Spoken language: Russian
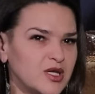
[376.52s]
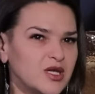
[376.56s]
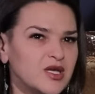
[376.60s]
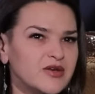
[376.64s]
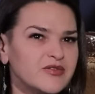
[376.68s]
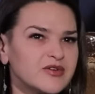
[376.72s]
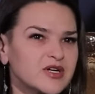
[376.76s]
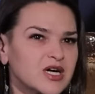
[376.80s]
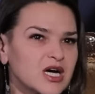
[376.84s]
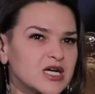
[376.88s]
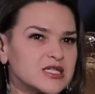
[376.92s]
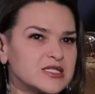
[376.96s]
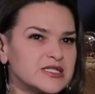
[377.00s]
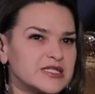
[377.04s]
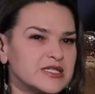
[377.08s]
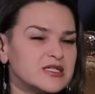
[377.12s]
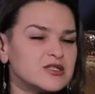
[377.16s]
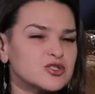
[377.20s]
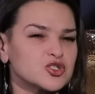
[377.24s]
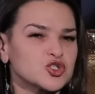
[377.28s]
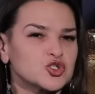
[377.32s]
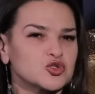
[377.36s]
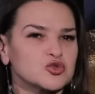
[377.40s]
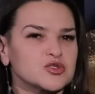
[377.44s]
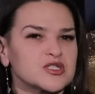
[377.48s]
И
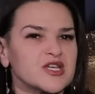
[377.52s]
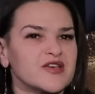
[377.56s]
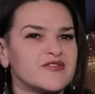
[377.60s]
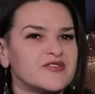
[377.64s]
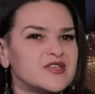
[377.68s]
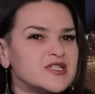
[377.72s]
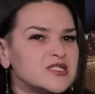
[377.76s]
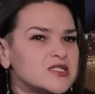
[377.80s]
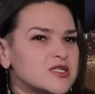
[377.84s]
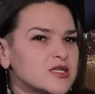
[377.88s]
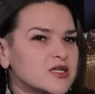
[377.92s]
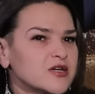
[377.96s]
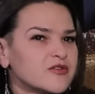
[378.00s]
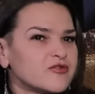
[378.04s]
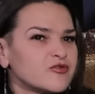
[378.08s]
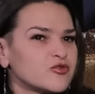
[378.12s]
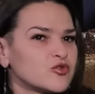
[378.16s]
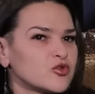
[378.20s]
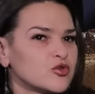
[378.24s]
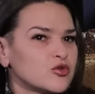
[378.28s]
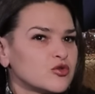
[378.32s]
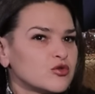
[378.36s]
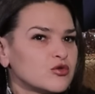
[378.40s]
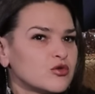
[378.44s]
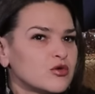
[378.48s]
выходило, что завистников у
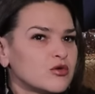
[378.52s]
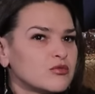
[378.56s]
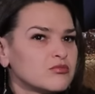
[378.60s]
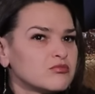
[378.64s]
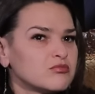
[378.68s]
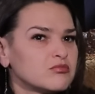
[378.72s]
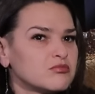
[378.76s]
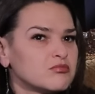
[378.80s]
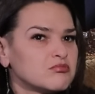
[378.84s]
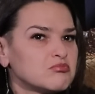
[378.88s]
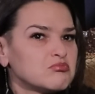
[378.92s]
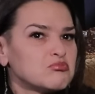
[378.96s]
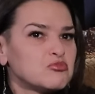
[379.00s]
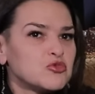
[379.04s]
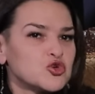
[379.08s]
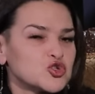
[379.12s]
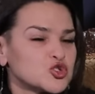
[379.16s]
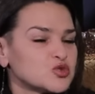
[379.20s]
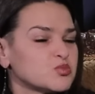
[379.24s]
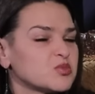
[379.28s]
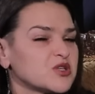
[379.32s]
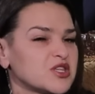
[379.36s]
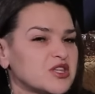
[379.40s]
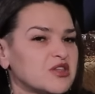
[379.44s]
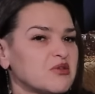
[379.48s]
нее
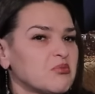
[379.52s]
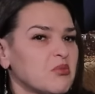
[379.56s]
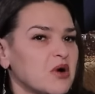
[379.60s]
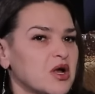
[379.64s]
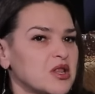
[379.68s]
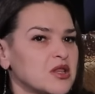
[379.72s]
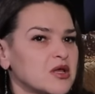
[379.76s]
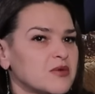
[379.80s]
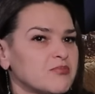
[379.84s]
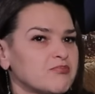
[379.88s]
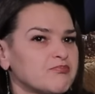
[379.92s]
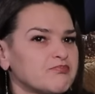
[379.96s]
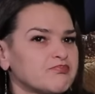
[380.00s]
может быть немало.